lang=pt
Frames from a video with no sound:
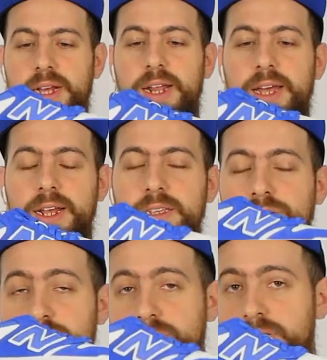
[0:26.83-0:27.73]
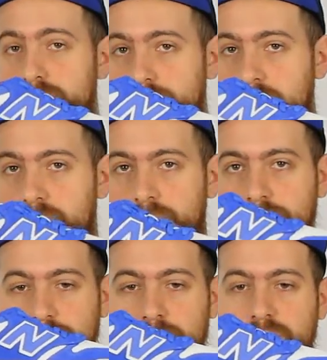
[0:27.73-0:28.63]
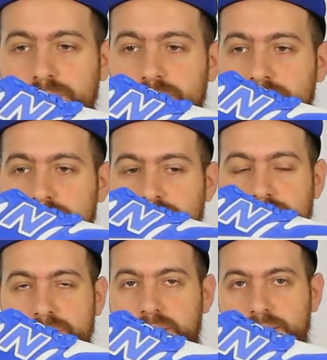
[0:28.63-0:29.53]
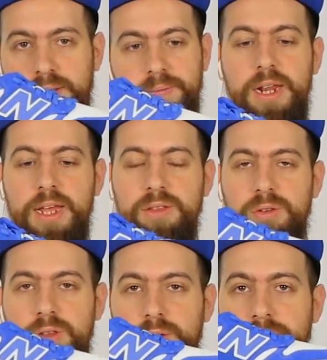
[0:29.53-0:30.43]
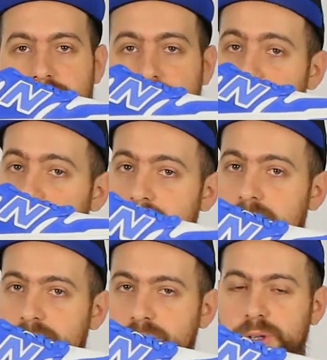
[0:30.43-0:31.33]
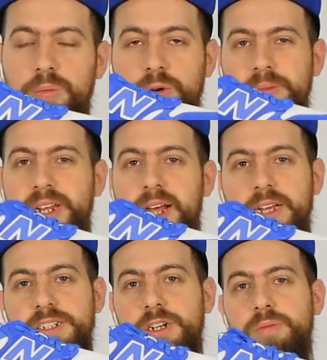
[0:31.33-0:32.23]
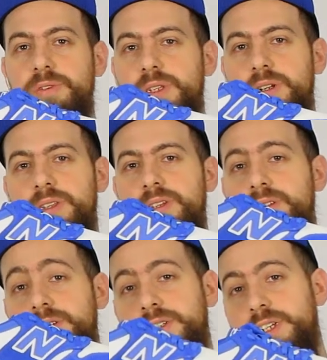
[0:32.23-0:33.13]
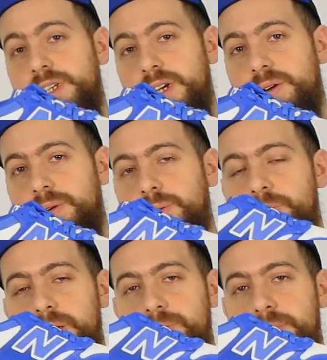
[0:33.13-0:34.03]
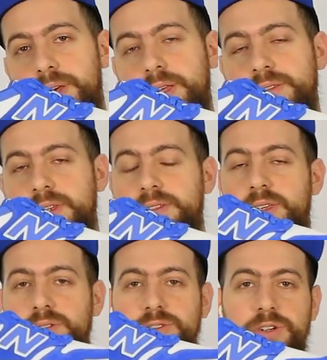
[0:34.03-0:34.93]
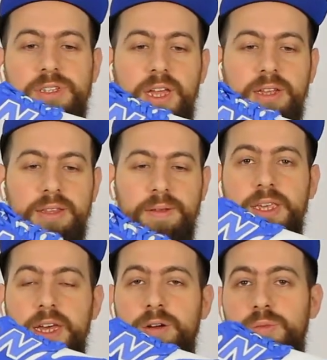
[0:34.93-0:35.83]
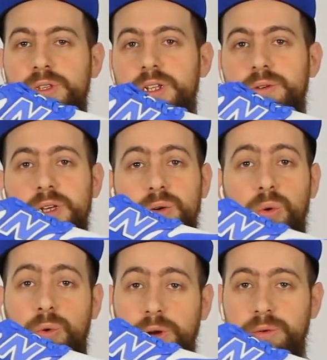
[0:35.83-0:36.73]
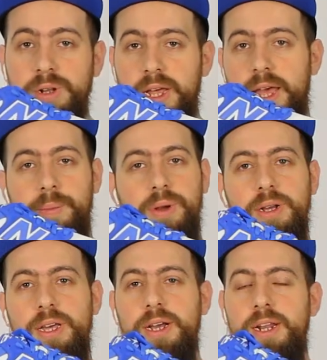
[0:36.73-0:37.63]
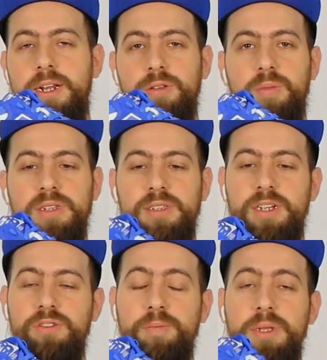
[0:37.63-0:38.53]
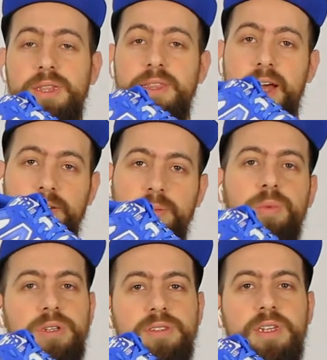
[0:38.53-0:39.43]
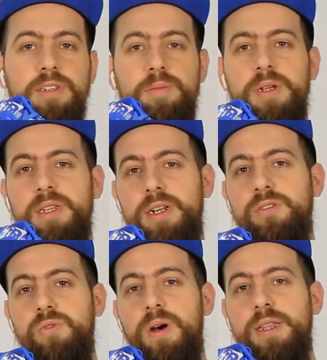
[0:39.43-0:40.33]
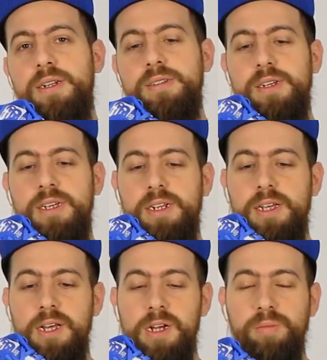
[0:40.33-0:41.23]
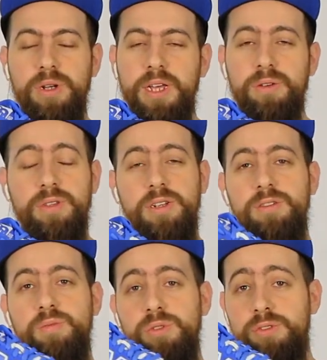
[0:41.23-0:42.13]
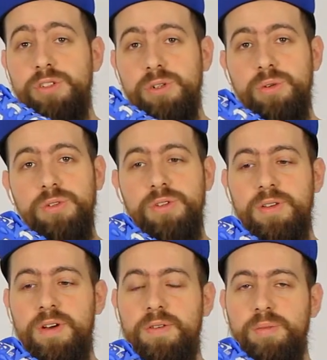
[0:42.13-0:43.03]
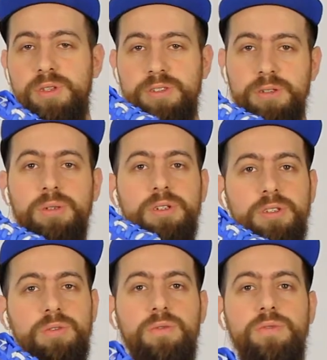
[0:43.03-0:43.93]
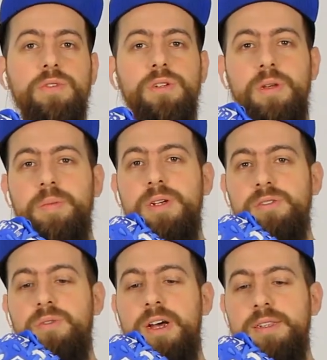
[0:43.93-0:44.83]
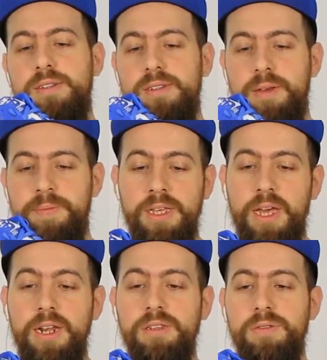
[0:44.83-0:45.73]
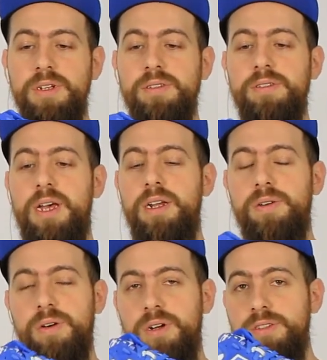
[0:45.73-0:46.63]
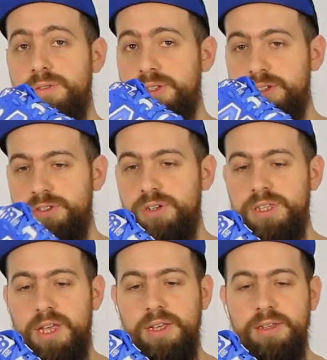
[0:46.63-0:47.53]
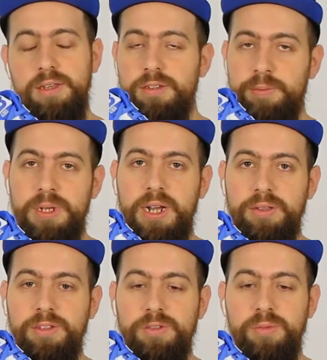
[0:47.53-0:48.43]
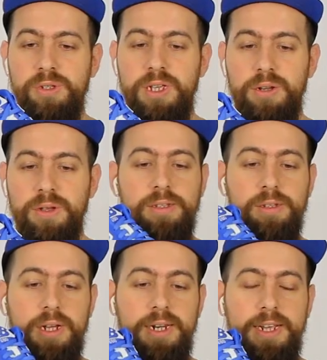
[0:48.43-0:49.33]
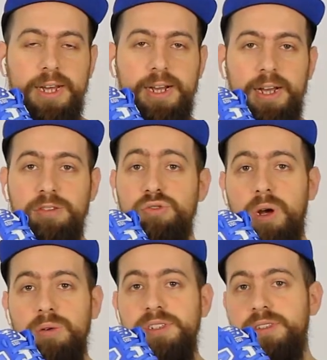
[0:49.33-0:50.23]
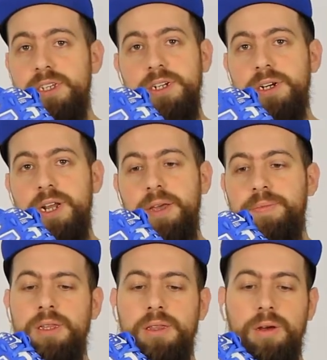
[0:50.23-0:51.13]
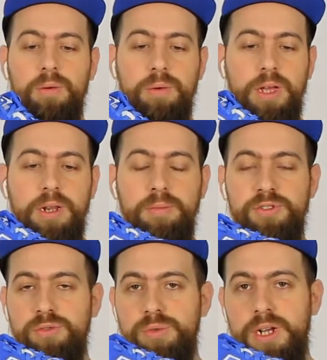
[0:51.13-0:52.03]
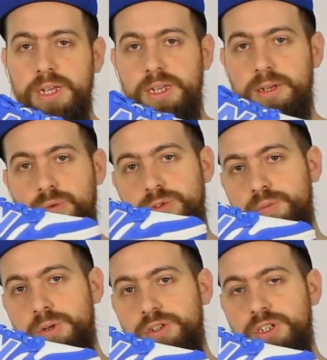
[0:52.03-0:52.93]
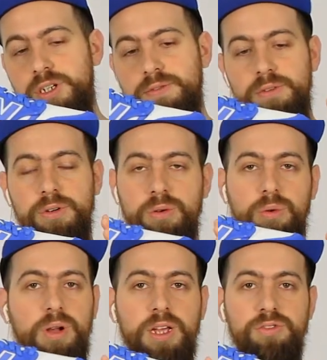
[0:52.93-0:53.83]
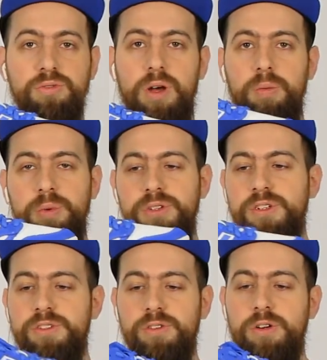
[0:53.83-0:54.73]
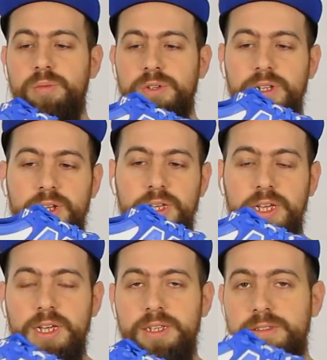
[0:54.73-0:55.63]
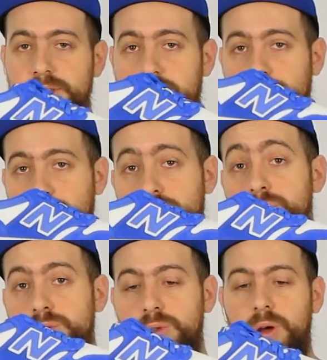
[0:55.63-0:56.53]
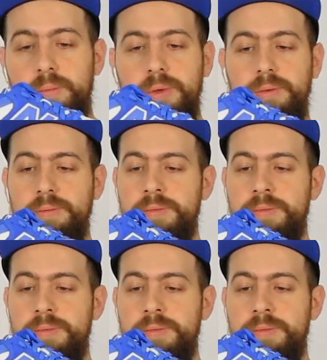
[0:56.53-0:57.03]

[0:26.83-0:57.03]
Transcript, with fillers: Galera, esse modelo é o New Balance 480. Ele é totalmente inspirado como homenagem ao modelo das antigas, o BB 680, que era um modelo icônico na época que a galera do basquete optava por esse tênis para estar tá nas quadras aí, né? porque era um tênis muito estiloso, levava muita segurança e conforto aí pras quadras, né? E aí eles lançaram agora esse 480, inspirado nesse modelo, na linha casual sneaker, né? Então ele mistura aí o esportivo com o casual, por isso ele se torna um modelo aí sneaker muito top.